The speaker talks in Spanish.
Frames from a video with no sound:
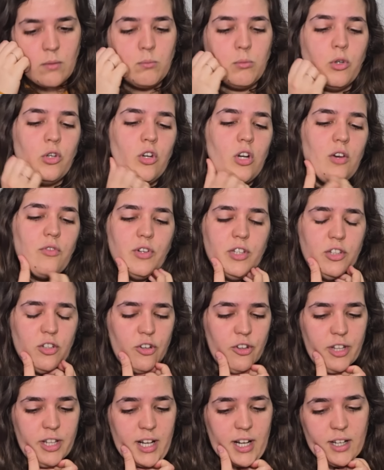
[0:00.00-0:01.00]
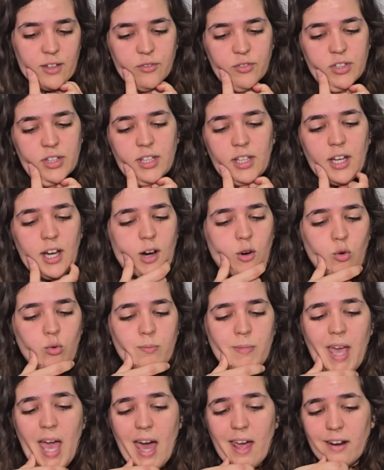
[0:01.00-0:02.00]
Vos no le fuiste a ordenar, le fuiste a
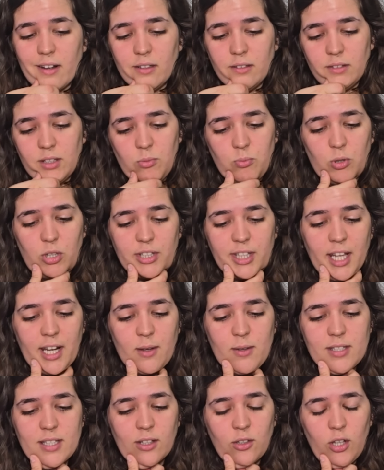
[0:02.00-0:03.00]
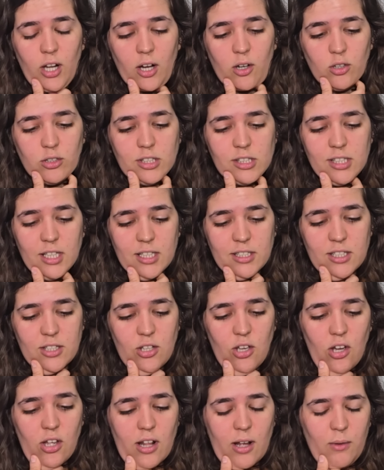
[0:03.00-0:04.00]
husmear. Tipo, le estás revisando las cosas a la
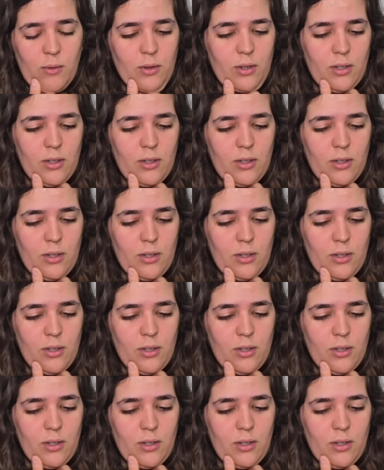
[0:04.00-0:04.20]
señora,